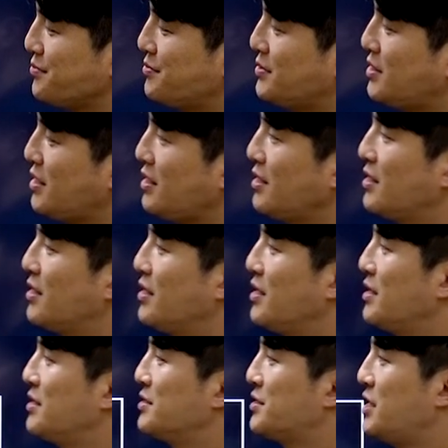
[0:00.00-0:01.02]
이제
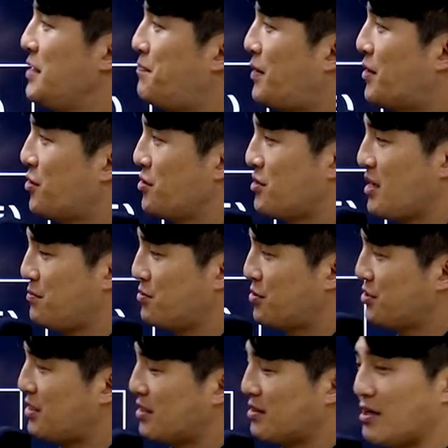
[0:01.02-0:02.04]
7, 8월
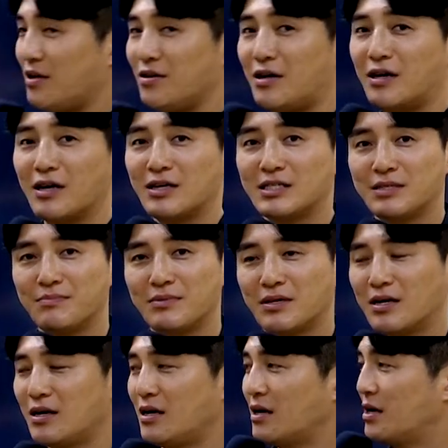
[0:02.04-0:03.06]
달부터 시작되는 거
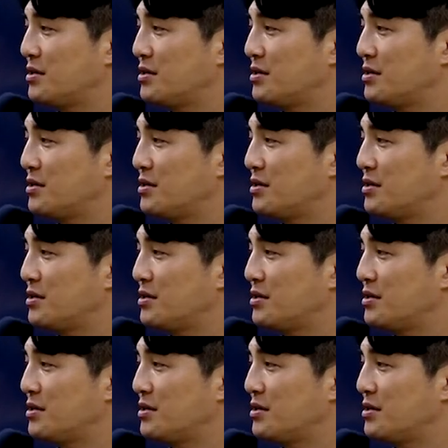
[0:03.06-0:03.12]
아니겠습니까?